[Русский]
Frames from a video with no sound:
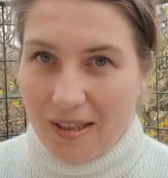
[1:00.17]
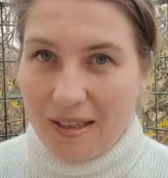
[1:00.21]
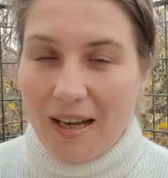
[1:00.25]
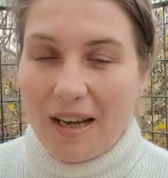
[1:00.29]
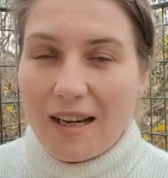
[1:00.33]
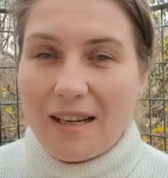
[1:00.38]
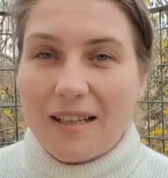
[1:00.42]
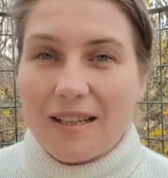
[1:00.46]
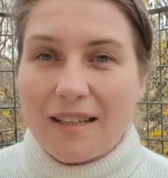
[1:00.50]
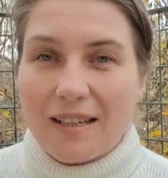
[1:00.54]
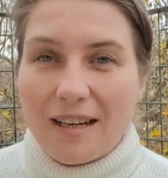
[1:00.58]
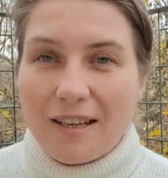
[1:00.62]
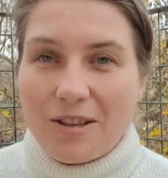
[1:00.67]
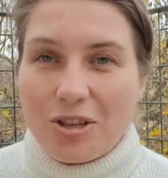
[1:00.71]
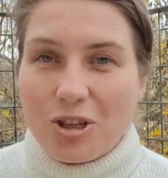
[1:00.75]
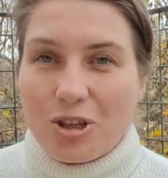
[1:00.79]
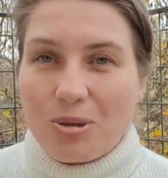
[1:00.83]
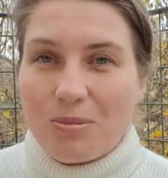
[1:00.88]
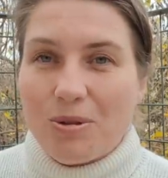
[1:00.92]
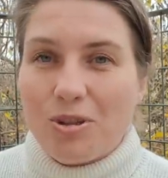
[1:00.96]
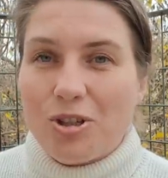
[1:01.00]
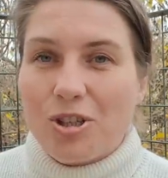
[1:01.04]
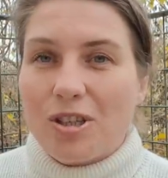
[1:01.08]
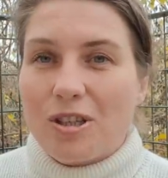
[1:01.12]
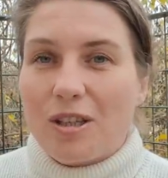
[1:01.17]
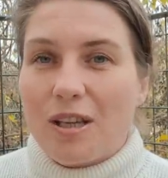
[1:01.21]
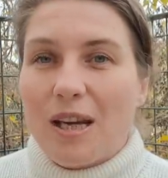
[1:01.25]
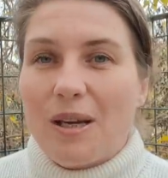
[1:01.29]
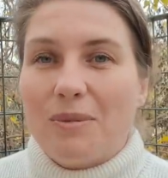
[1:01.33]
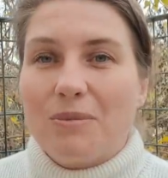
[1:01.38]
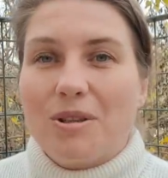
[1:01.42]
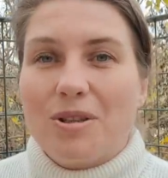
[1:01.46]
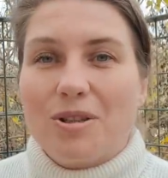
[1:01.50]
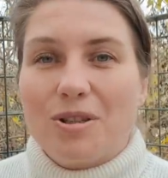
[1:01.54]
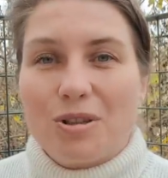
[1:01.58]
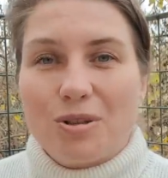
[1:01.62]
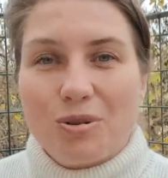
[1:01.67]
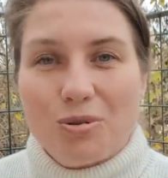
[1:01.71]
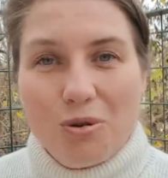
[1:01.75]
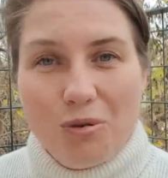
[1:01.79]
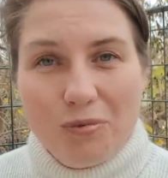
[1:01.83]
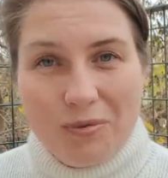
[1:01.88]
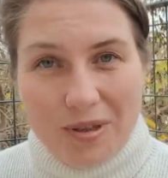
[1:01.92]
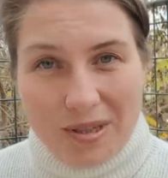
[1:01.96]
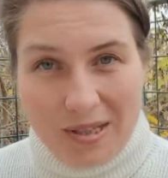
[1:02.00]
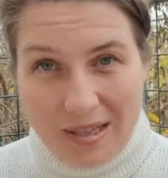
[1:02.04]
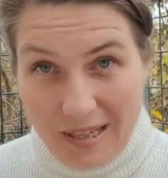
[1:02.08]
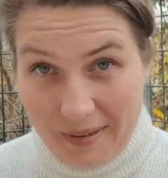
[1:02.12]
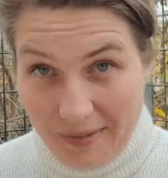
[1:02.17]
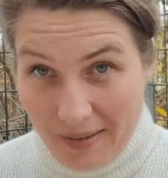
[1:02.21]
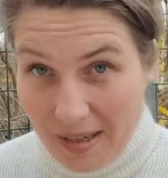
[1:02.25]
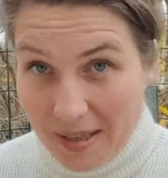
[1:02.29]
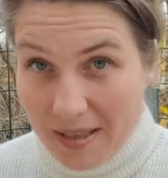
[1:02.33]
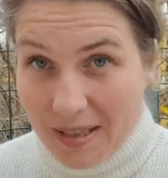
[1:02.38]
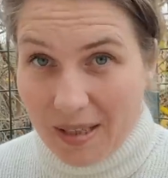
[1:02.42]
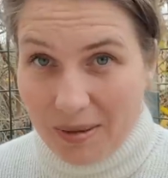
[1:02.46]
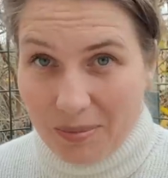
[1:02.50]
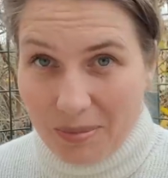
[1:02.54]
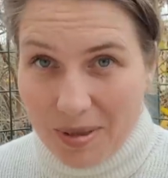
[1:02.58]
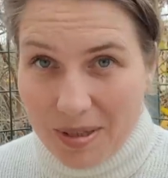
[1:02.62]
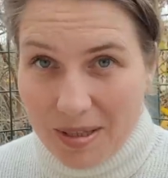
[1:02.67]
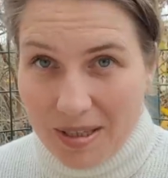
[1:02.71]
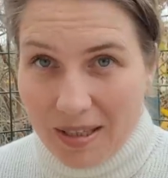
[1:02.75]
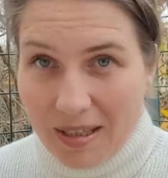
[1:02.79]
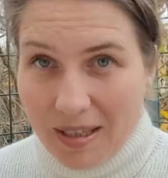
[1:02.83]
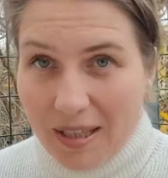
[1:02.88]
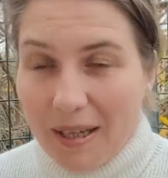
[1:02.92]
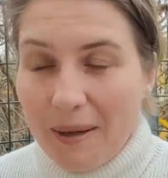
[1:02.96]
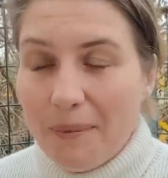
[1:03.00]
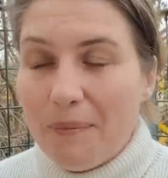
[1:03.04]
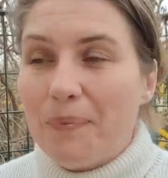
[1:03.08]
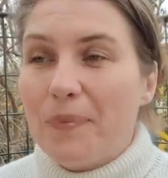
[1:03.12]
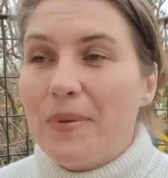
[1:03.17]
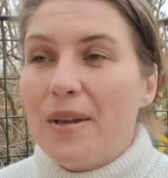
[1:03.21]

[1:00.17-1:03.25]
Как и раньше, мы читаем на церковно-славянском языке,